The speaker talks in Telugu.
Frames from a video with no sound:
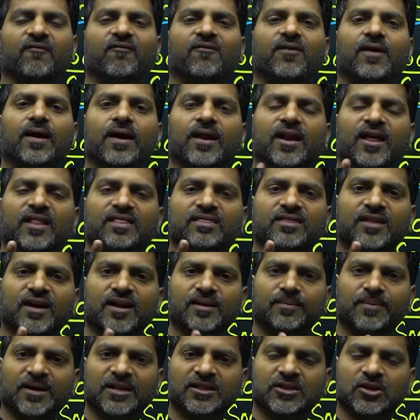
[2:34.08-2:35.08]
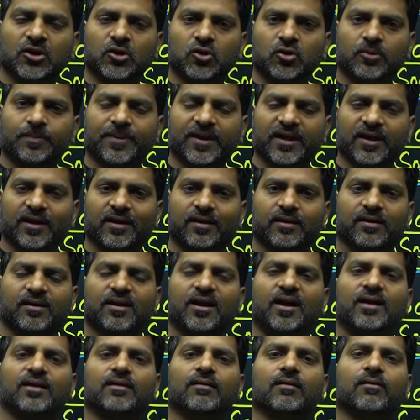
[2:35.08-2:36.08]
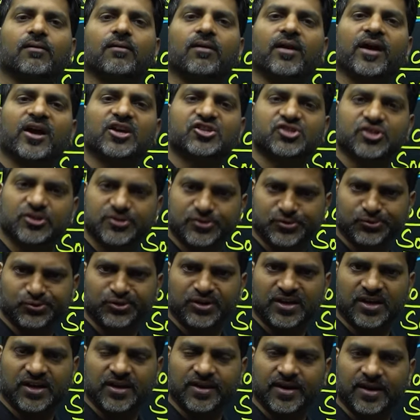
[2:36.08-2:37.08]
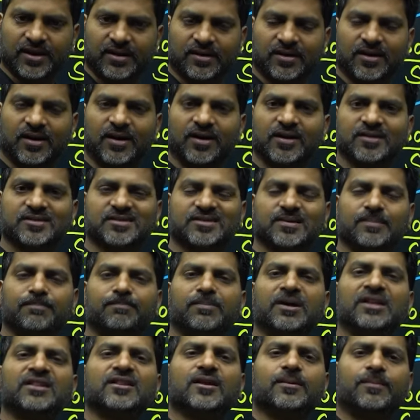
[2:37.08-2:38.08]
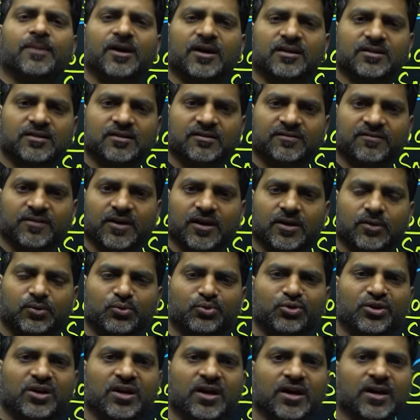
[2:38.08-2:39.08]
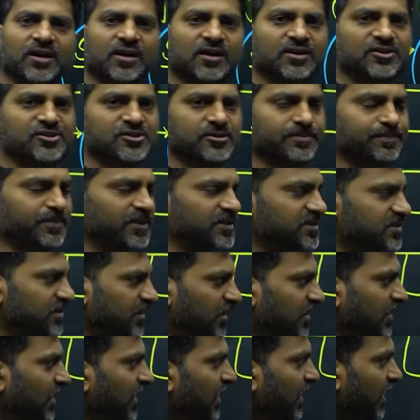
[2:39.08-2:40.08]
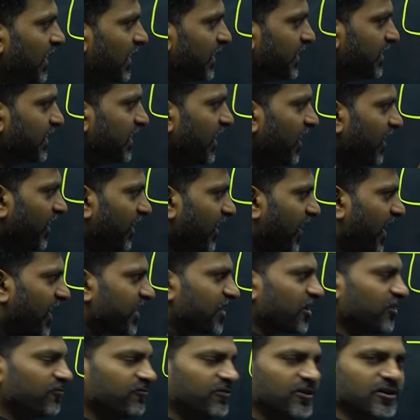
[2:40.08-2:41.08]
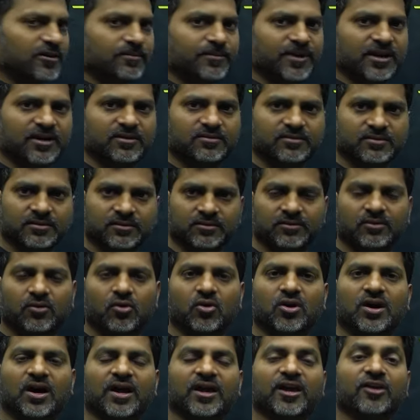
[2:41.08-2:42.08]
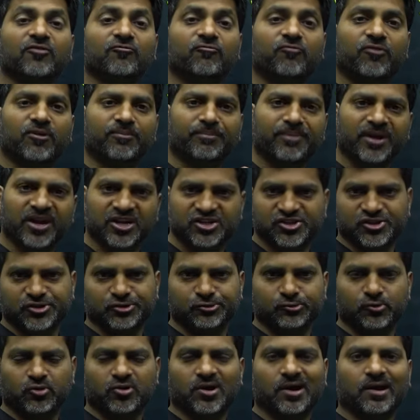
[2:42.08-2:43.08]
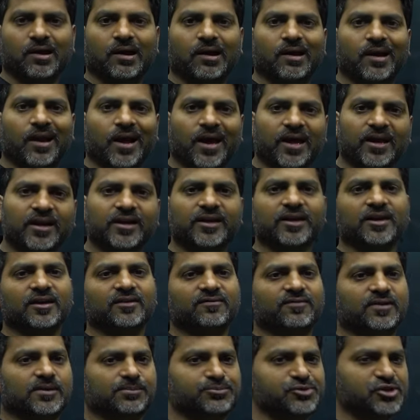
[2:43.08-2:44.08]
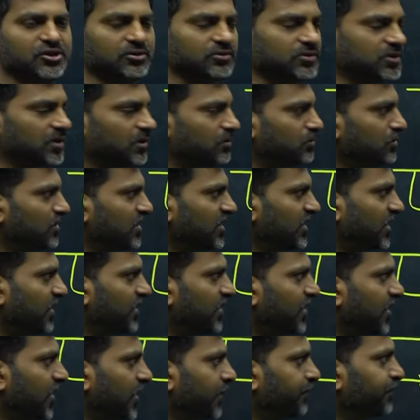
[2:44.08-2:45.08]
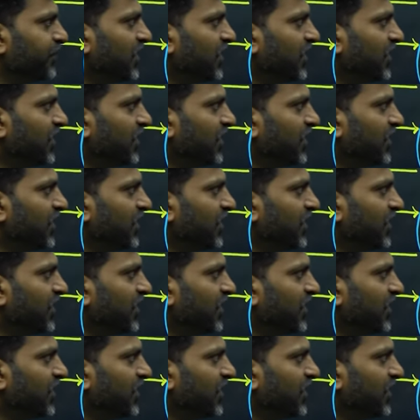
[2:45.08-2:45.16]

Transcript: వాళ్ళందరి మధ్య లోపల ఎట్లాంటి రిలేషన్స్ ఉండాలి ఎట్లాంటి సంబంధ బాంధవ్యాలు ఉండాలి అని చెప్పేసి ఈ లాటిన్ వర్డ్ మనకు ఒక ఇన్ఫర్మేషన్ ఒక క్లారిటీ ఇవ్వడం జరుగుతూ ఉన్నది అంటే